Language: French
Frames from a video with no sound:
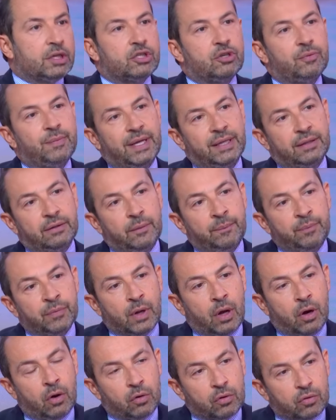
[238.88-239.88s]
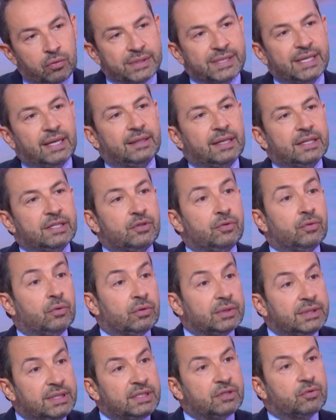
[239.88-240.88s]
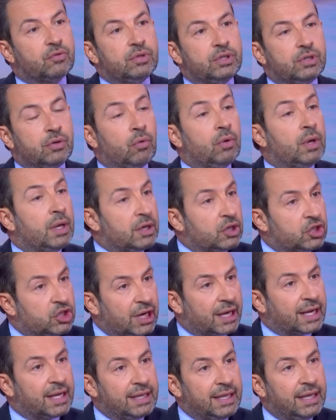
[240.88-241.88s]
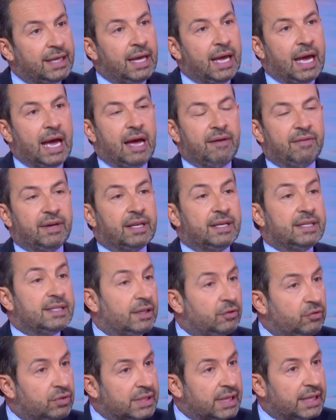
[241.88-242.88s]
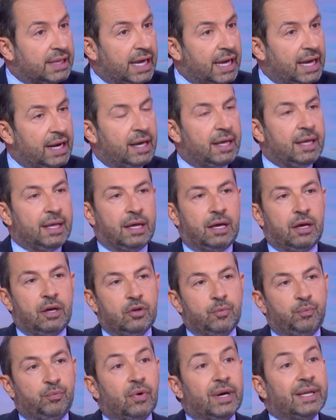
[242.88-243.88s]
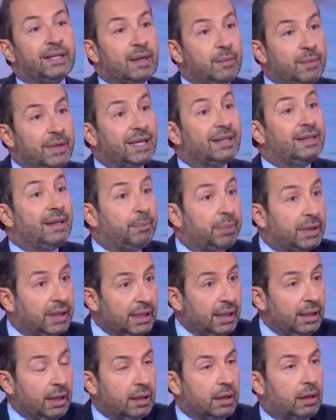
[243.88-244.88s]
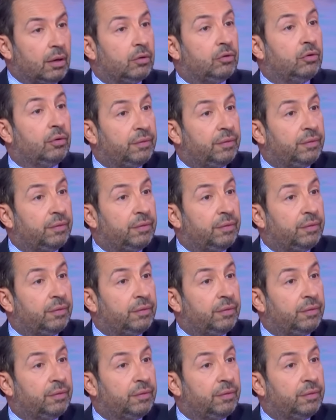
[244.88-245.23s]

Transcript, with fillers: se mettent en concertation, en discussion chaque année avec les industriels euh, pour établir des prix euh, de